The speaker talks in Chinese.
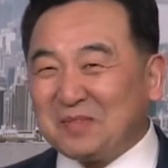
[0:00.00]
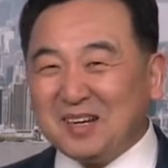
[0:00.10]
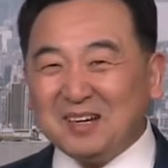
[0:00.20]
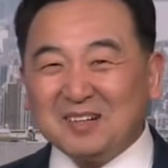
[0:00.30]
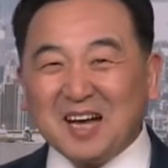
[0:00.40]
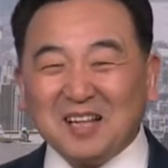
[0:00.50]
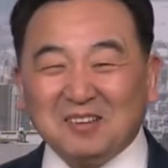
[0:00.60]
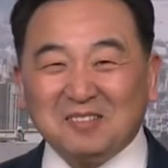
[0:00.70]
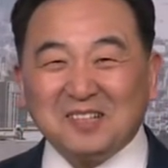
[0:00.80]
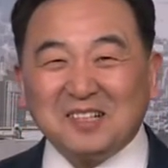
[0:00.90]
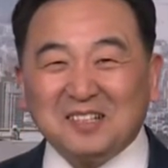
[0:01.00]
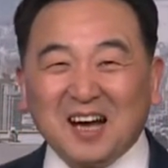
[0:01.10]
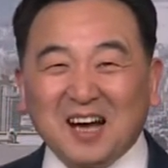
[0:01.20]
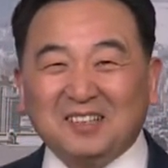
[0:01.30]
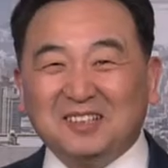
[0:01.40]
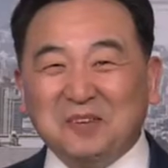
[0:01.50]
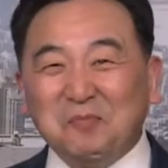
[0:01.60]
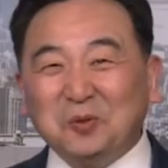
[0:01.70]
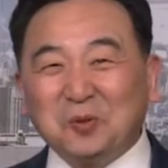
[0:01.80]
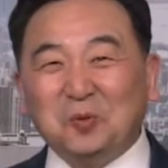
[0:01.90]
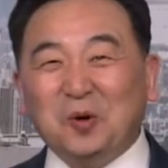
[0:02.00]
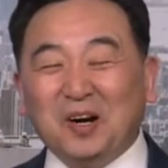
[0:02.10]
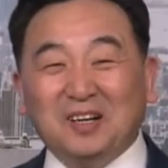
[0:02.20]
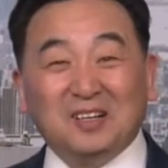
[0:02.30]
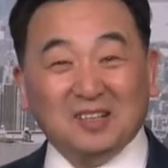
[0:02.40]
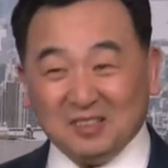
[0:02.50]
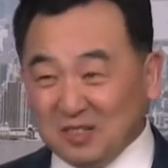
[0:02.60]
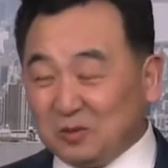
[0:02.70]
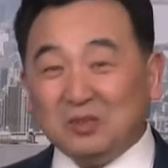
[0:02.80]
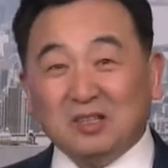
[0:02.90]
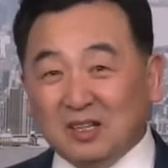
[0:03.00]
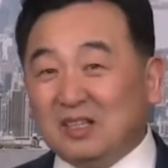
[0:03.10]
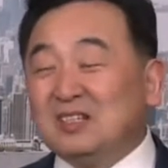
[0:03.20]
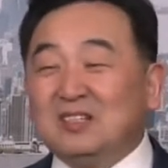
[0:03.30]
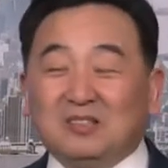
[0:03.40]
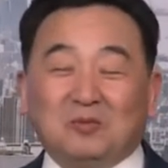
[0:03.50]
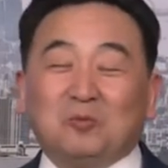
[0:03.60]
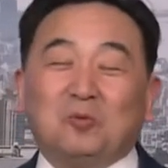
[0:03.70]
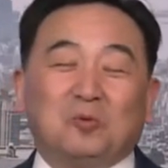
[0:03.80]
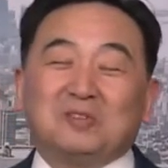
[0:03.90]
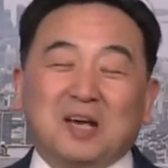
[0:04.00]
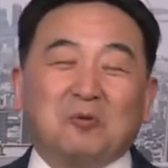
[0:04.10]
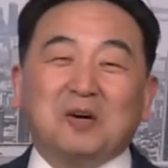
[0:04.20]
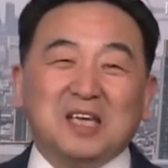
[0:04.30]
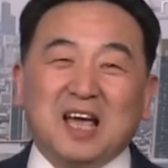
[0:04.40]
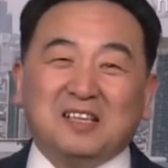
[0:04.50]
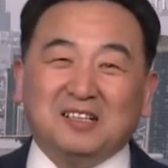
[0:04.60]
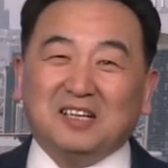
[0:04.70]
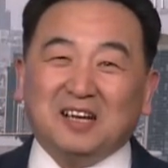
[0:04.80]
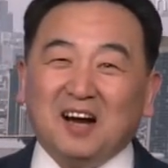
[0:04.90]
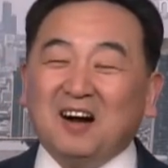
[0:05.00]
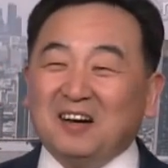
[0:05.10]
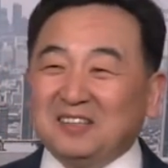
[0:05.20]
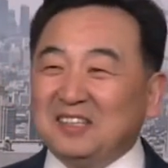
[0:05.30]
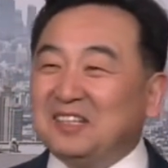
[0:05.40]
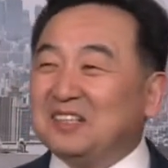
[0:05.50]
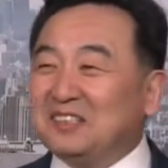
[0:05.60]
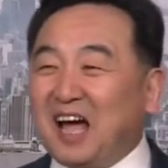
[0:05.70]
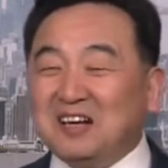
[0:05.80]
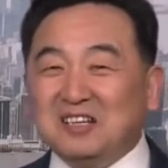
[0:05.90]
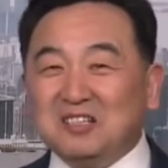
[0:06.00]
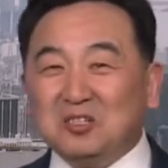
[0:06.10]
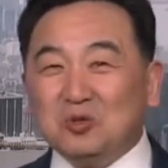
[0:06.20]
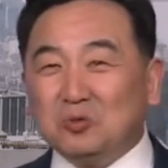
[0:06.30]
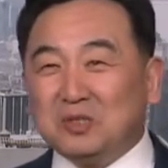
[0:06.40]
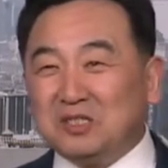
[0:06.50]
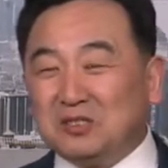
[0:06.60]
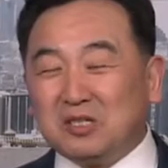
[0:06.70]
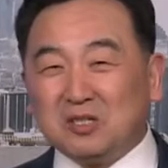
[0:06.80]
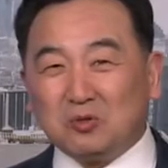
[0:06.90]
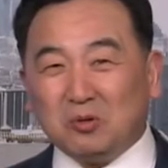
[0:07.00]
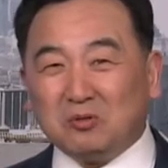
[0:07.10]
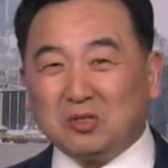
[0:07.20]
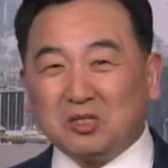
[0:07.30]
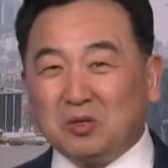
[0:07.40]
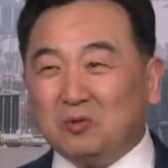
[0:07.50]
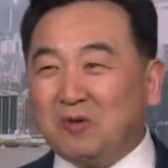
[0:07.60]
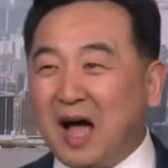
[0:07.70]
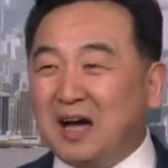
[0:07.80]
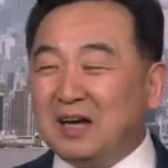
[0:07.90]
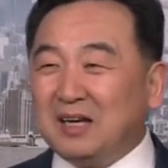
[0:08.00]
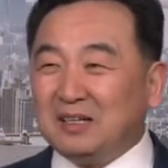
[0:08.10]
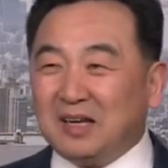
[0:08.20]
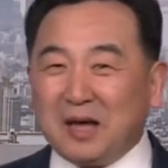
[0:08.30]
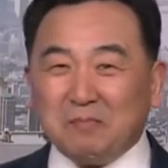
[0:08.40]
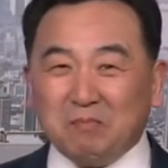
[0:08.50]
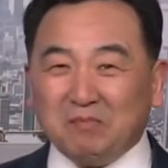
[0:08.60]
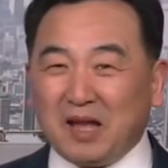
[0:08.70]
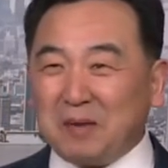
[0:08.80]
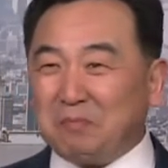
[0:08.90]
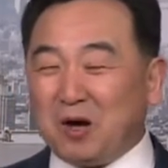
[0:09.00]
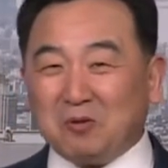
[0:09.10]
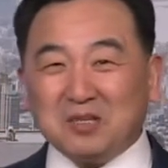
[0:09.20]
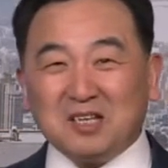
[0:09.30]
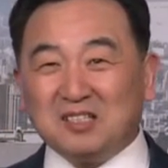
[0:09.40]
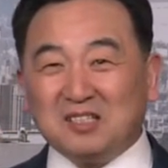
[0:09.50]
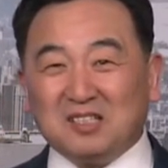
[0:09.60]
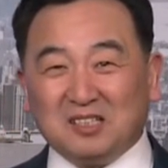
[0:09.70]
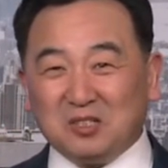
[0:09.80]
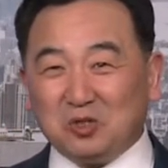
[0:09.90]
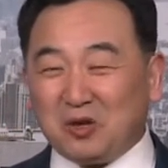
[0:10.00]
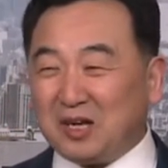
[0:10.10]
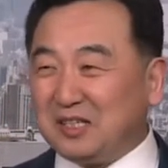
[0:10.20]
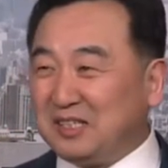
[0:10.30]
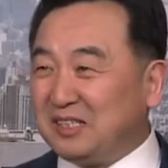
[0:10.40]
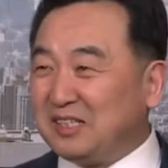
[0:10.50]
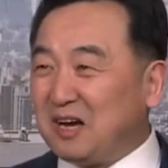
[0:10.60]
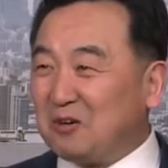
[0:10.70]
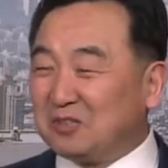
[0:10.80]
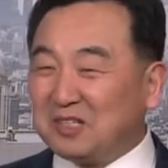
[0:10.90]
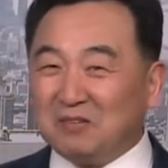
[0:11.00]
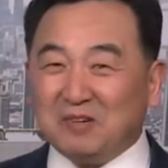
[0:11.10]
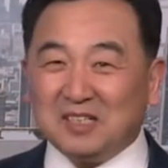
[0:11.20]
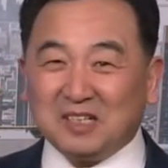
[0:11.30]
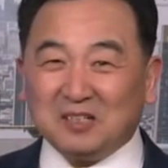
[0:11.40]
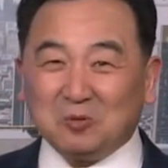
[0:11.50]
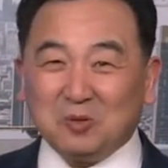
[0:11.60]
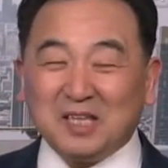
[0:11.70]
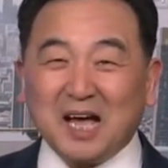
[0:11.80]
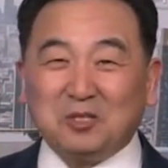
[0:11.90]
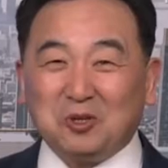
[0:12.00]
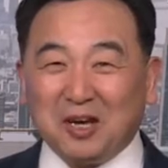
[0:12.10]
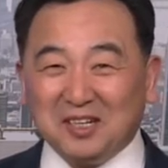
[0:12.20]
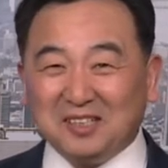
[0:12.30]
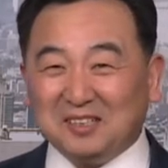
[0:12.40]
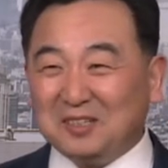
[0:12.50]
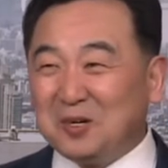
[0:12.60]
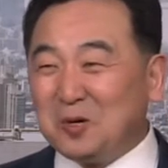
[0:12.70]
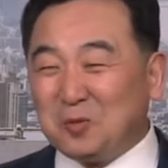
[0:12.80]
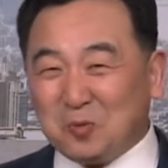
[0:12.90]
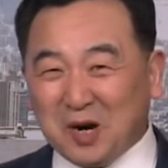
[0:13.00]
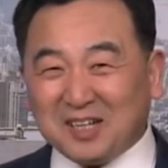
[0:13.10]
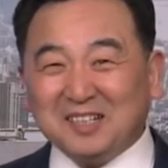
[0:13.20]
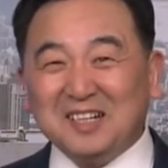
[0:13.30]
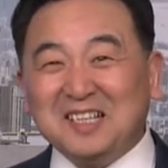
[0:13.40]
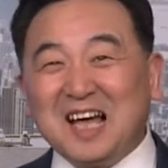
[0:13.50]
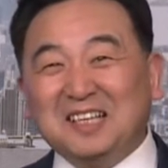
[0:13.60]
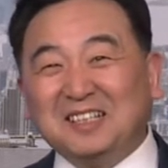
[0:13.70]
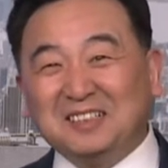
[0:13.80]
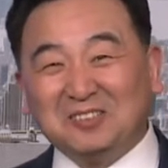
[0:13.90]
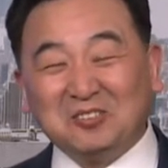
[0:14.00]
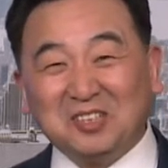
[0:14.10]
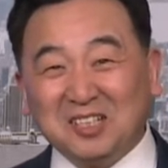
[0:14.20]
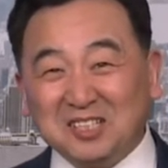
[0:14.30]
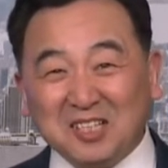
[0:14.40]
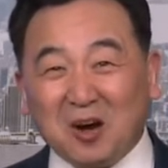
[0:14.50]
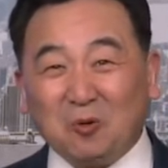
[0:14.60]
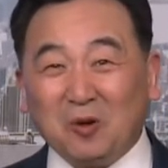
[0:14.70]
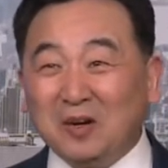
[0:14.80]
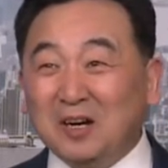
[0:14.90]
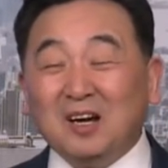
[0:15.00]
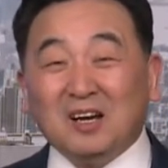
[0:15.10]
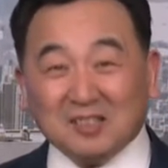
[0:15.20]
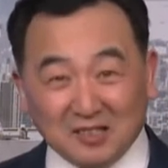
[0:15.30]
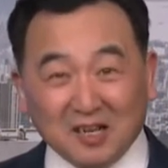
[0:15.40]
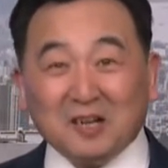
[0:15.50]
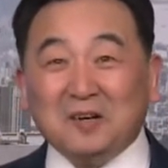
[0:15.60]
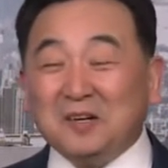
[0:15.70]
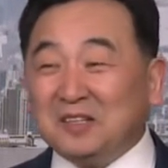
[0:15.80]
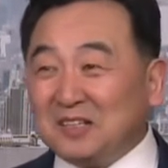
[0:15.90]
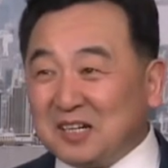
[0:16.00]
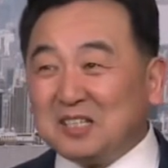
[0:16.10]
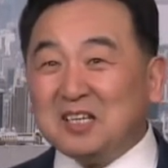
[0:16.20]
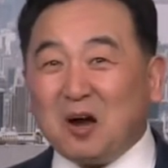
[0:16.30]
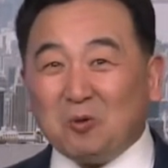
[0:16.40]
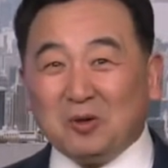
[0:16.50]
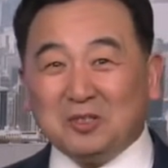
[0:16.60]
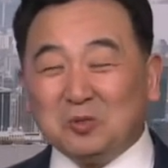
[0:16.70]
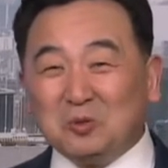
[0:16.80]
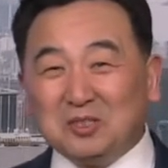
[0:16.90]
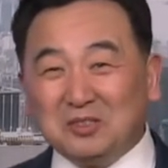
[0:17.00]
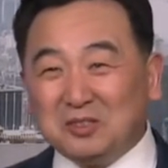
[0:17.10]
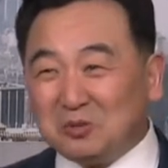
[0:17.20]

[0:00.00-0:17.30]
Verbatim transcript: 呃，看到正常的人不多。这我在我眼睛里哈，一个男人用尽所有的手法来来表现自己的权利，一定要成为这个国家权力者。我个人眼睛里就是个笑话，真的，那个笑话就是就